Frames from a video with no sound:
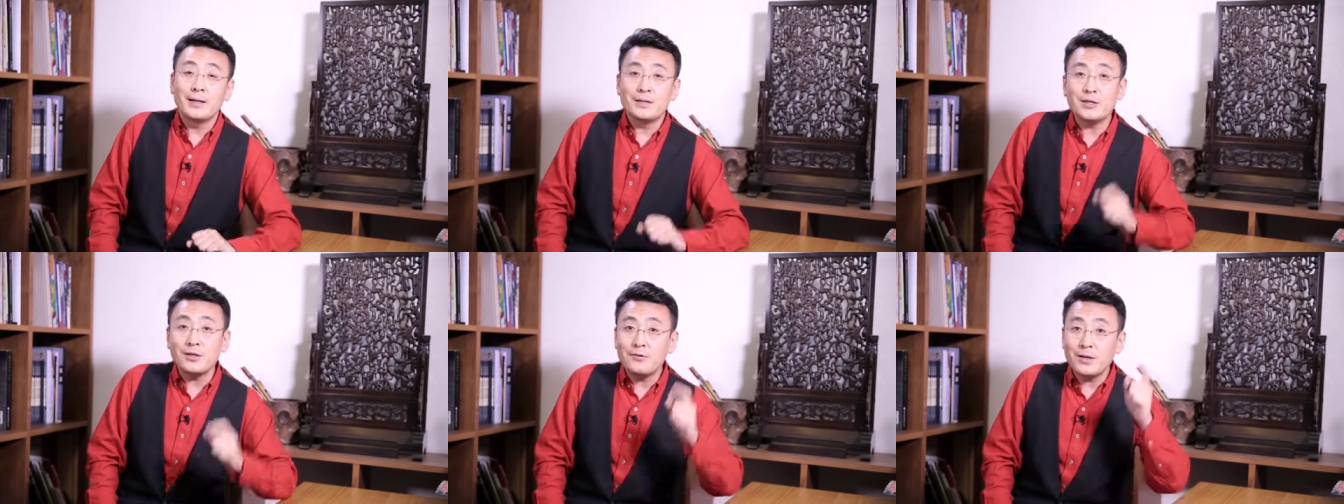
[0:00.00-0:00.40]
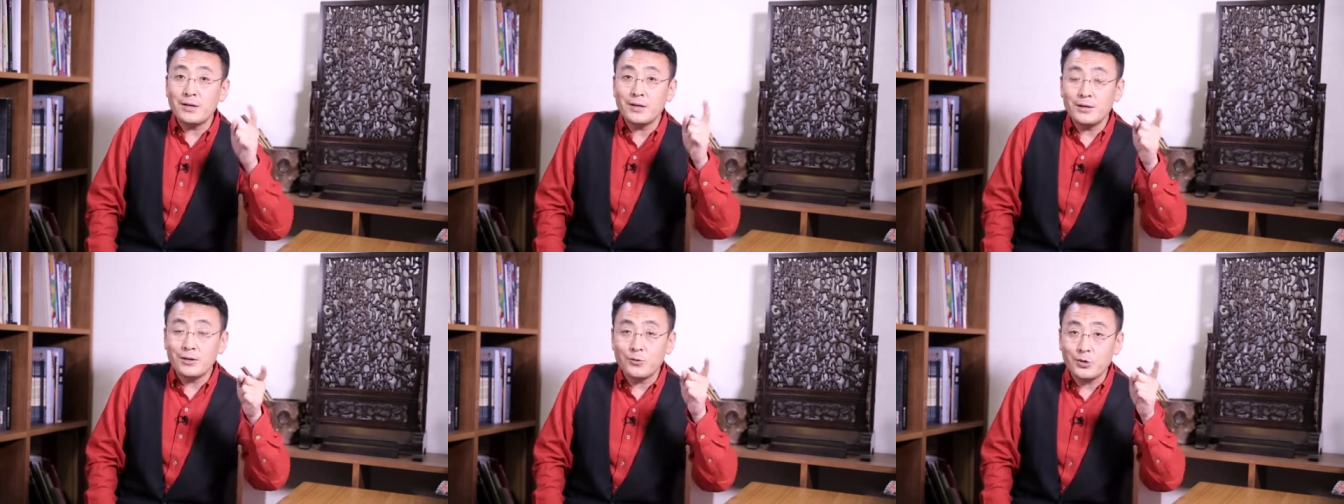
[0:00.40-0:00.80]
这
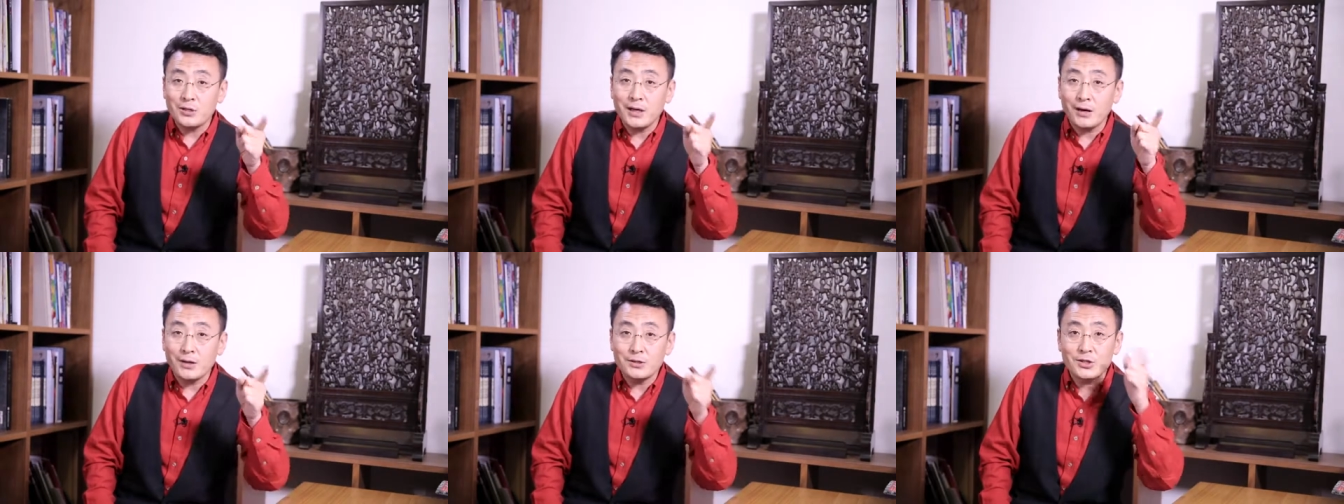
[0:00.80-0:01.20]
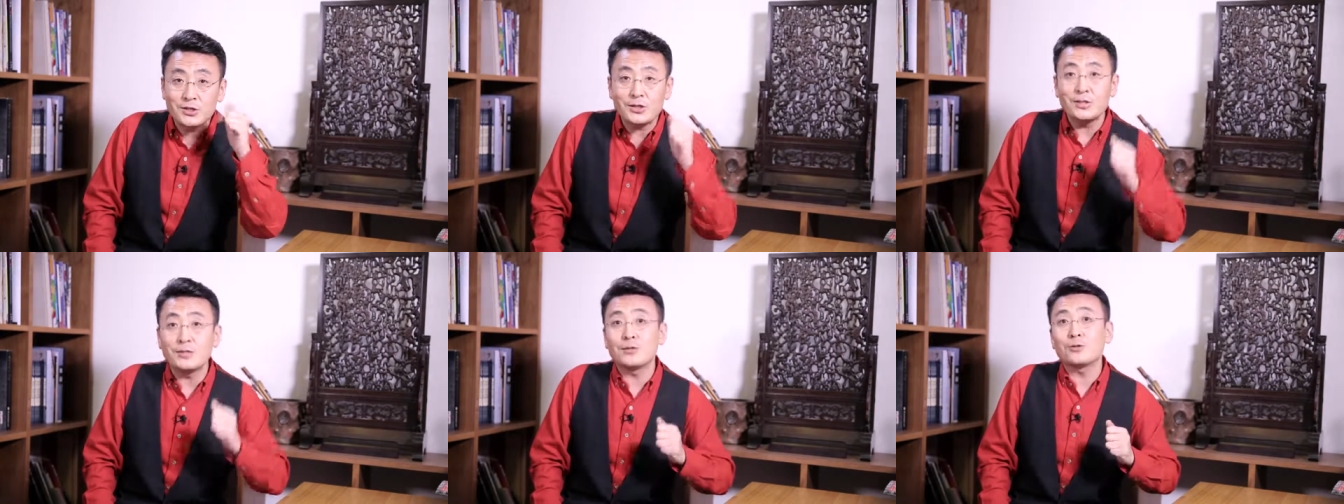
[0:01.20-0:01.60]
位国家二级
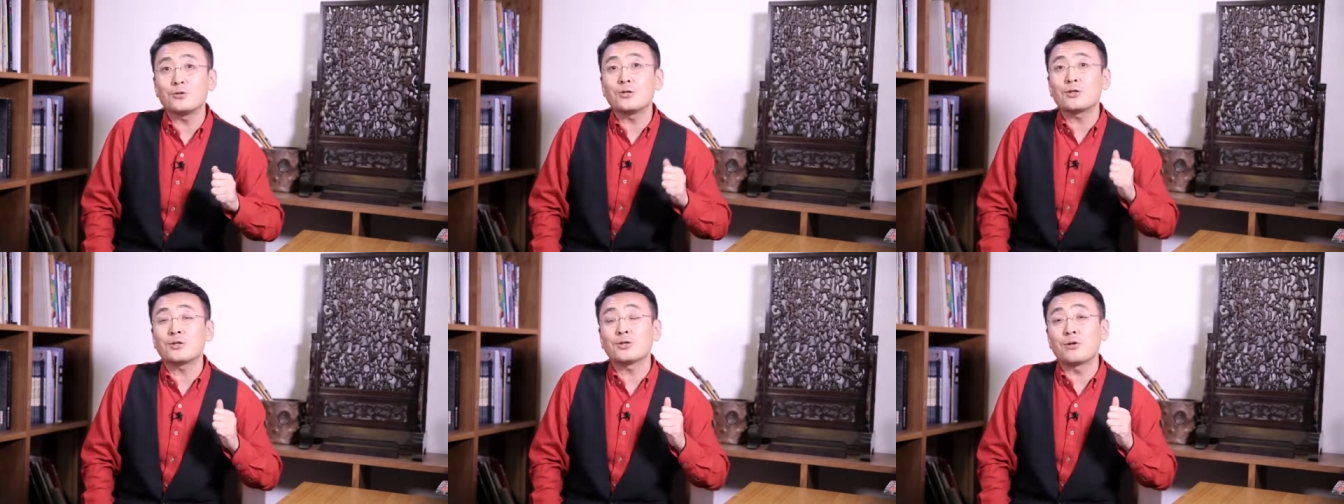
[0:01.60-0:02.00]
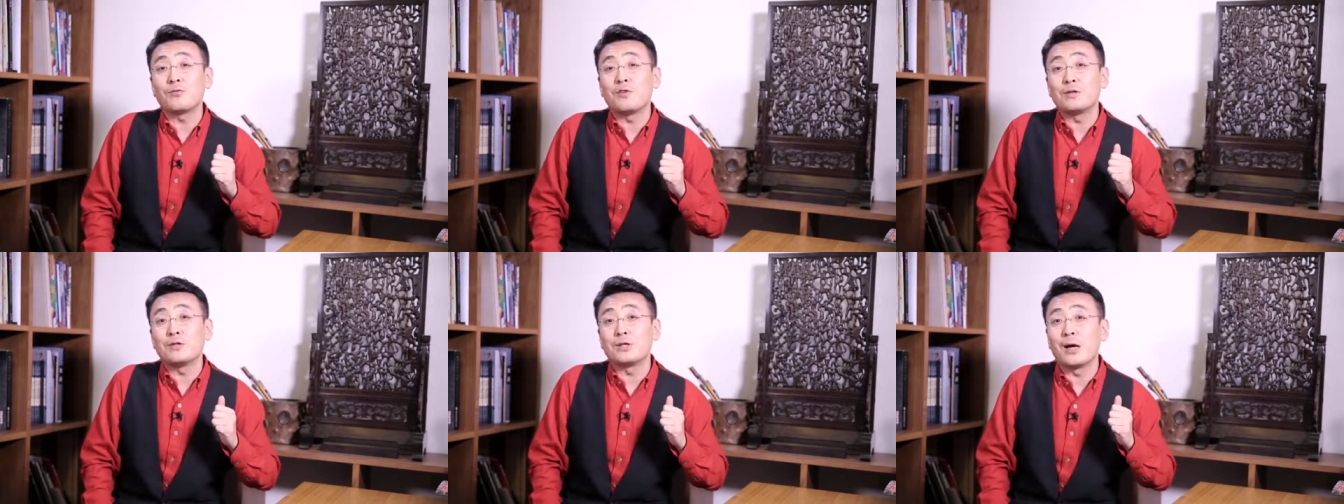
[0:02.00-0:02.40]
心理咨询师的
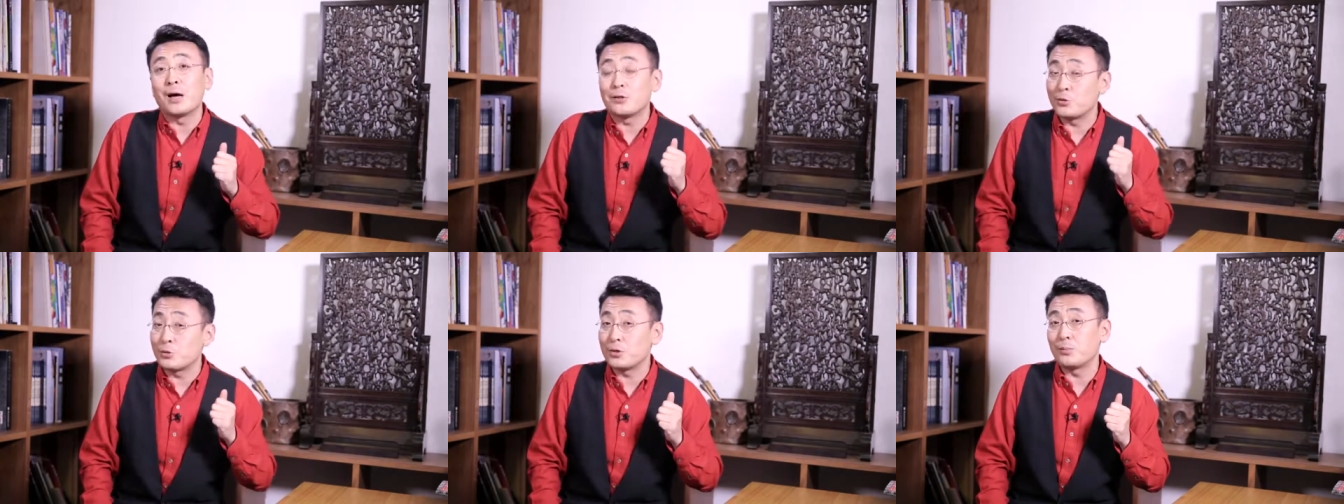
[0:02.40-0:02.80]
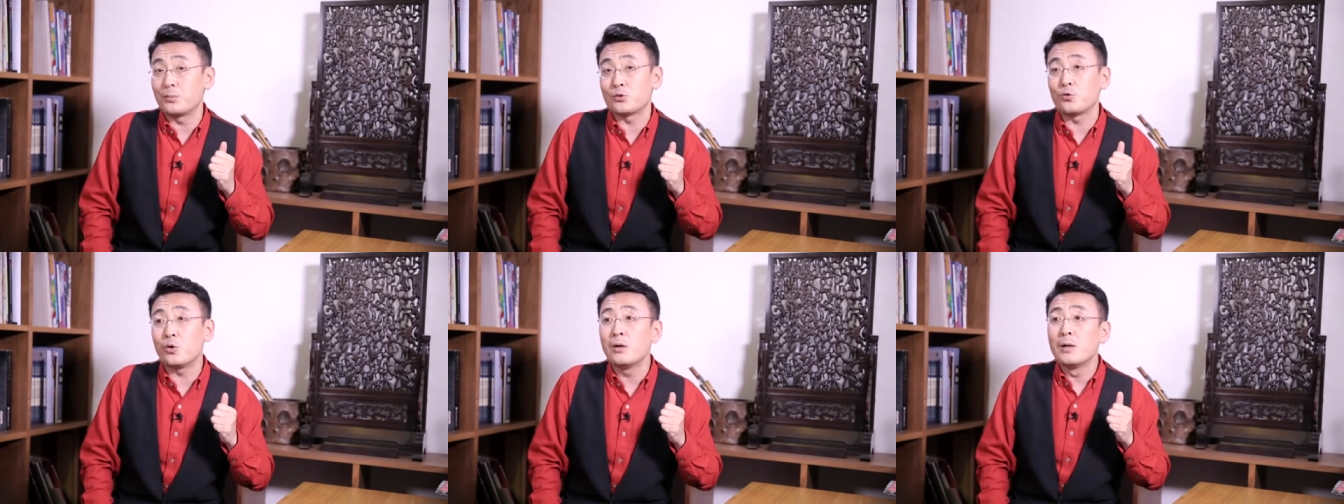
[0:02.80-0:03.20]
分析啊，就是这么
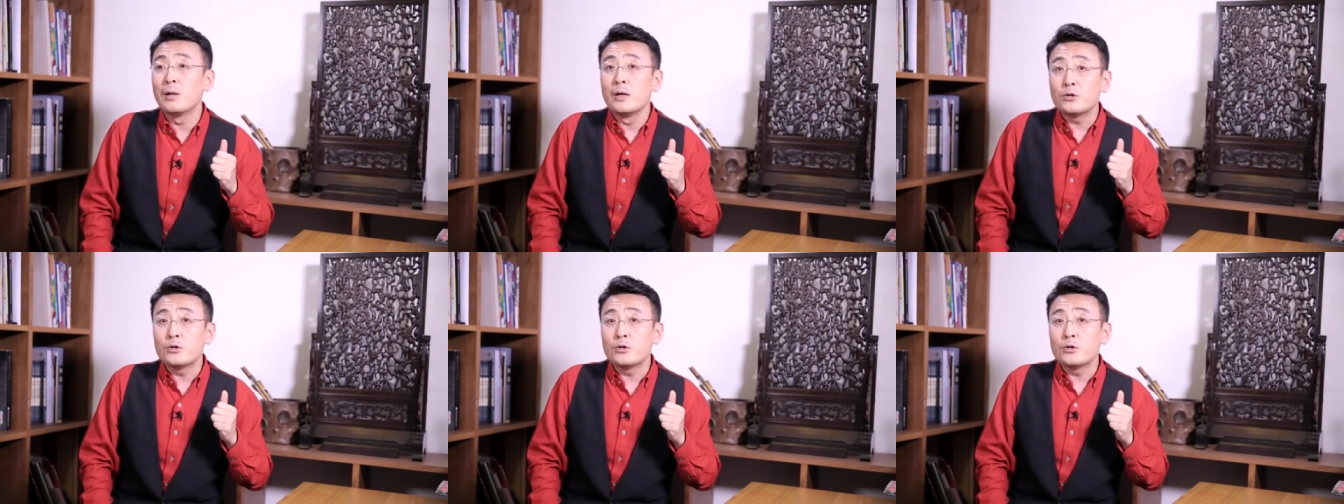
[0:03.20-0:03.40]
说：